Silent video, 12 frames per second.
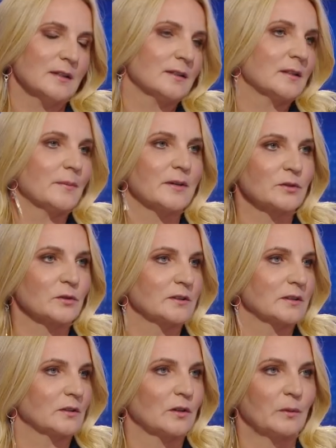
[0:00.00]
Ja nie bardzo
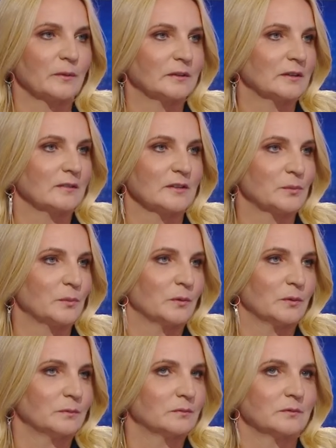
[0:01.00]
chcę to komentować,
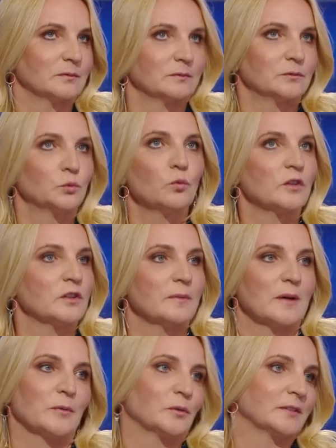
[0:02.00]
bo długo nie
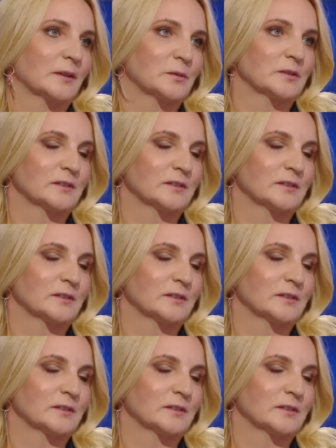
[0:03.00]
miałam kontaktu ze